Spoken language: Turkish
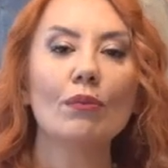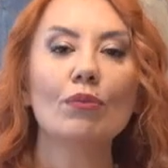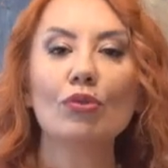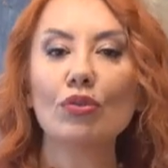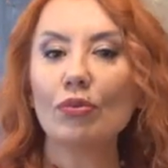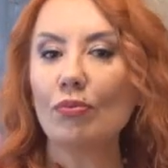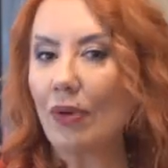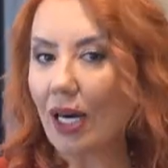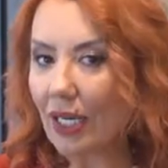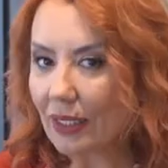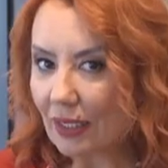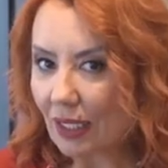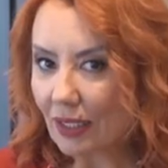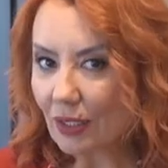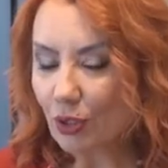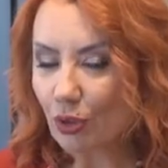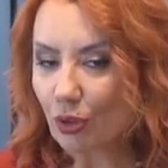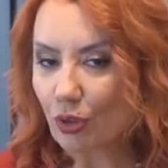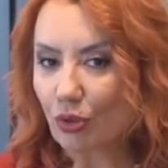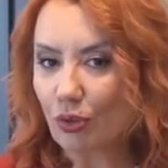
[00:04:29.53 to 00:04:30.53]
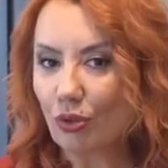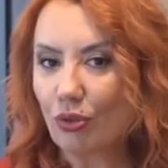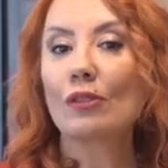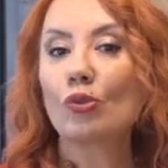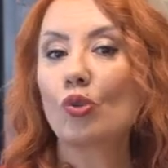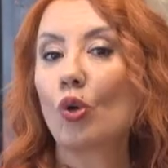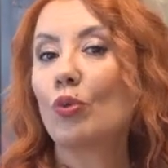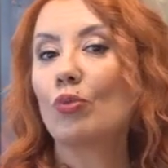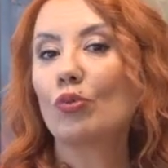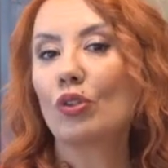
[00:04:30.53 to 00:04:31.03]
Bunun manası şu,
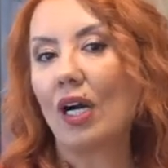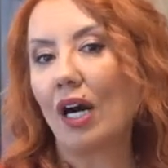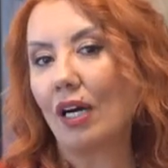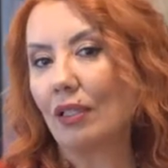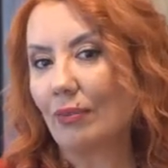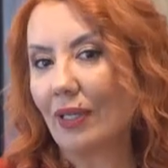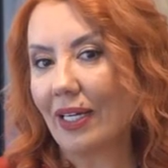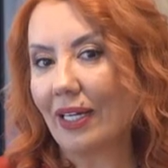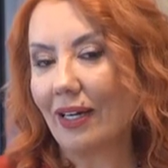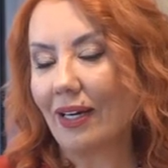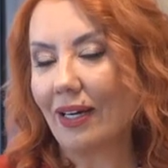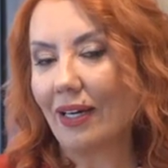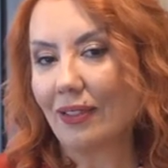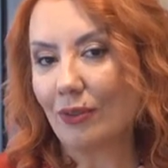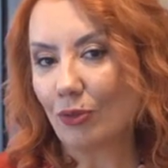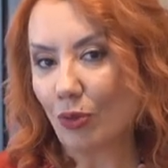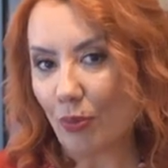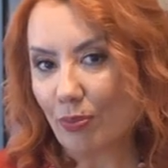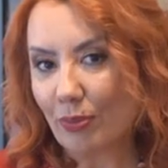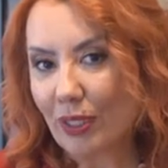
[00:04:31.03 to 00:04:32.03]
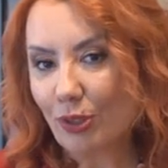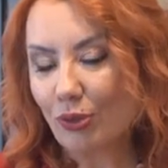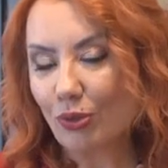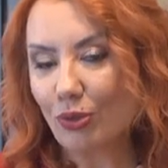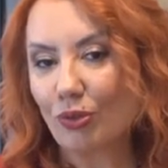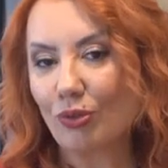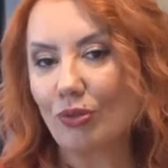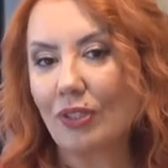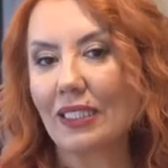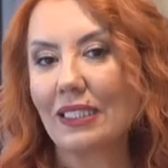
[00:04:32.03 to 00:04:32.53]
sorumluluk almaya dönmek
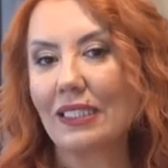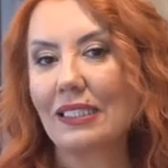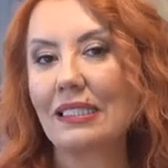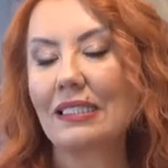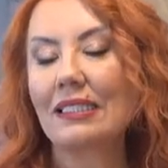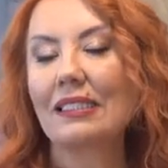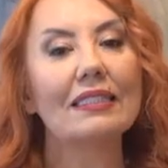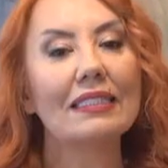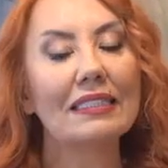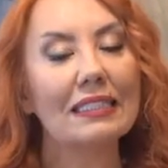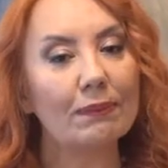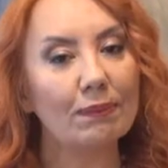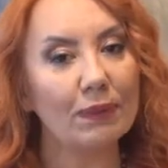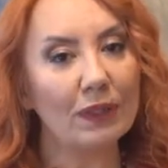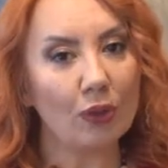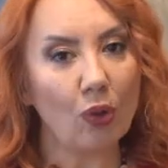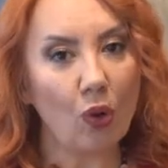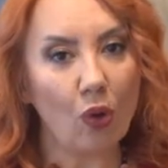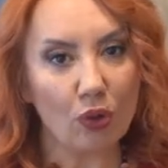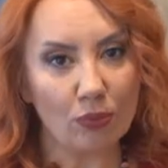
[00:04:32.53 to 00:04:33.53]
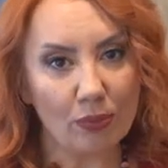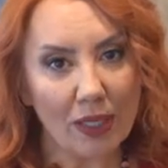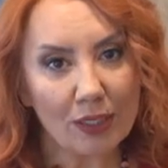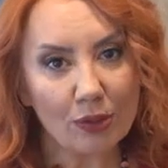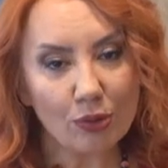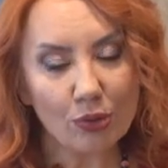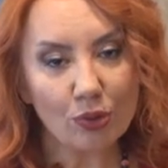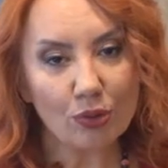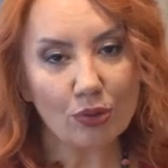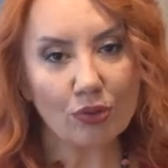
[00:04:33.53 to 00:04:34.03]
zorundayız, disiplini
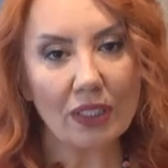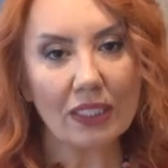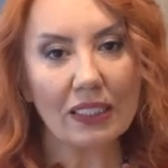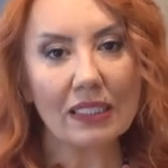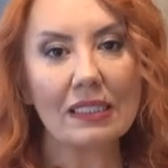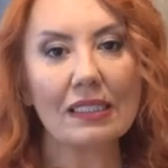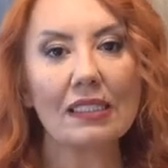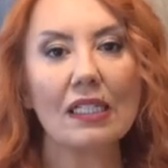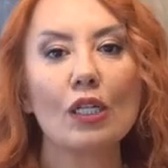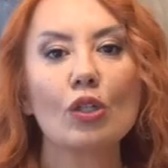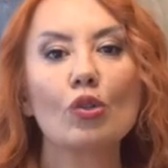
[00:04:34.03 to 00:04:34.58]
olmak zorundayız,